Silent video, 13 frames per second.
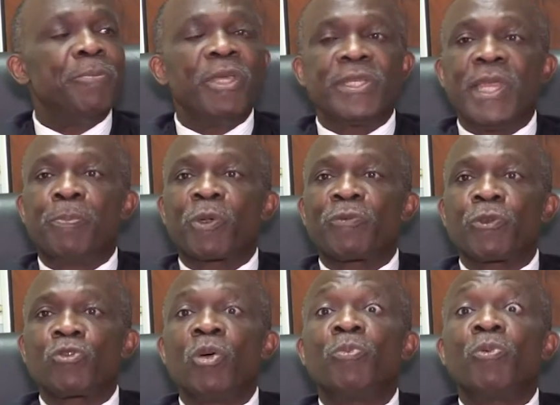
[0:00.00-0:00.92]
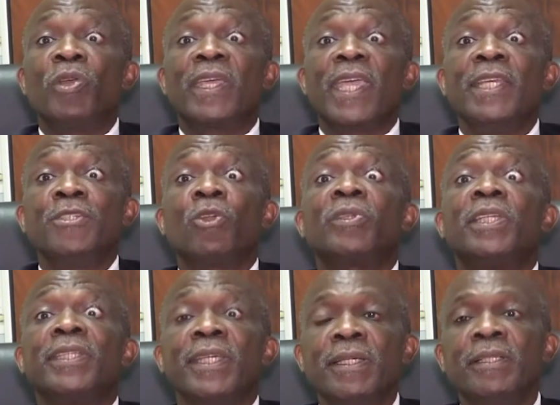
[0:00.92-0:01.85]
des professions pour lesquelles ils ont
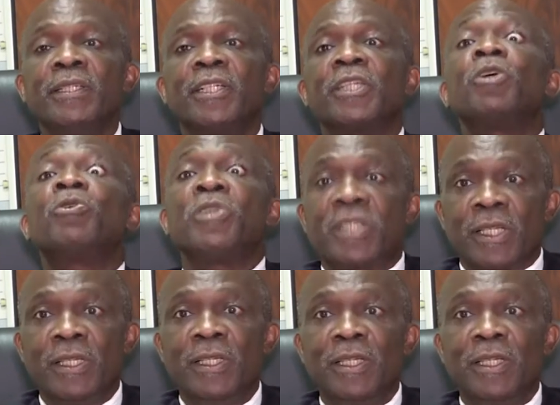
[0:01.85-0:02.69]
été recrutés.